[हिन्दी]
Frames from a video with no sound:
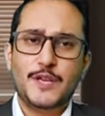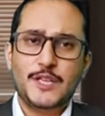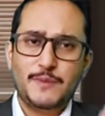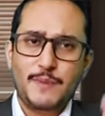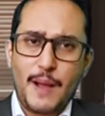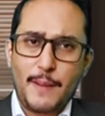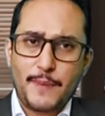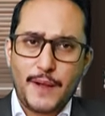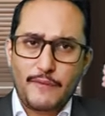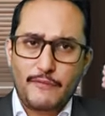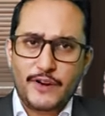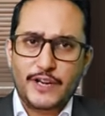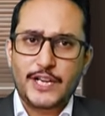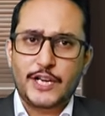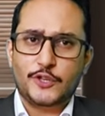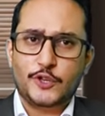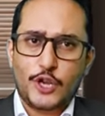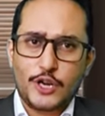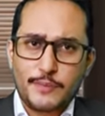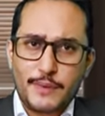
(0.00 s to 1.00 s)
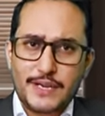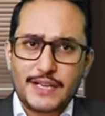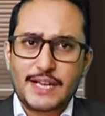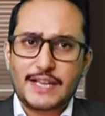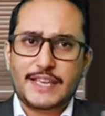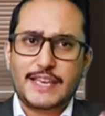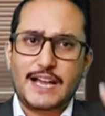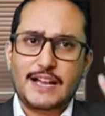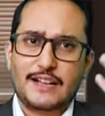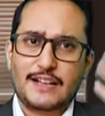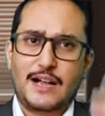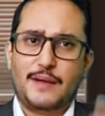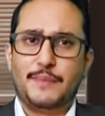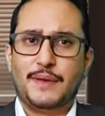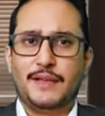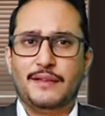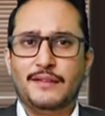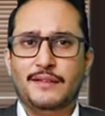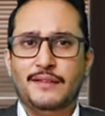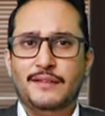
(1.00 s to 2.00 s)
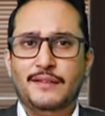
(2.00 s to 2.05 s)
बीच में आपका वनडे टूर्नामेंट का क्या काम है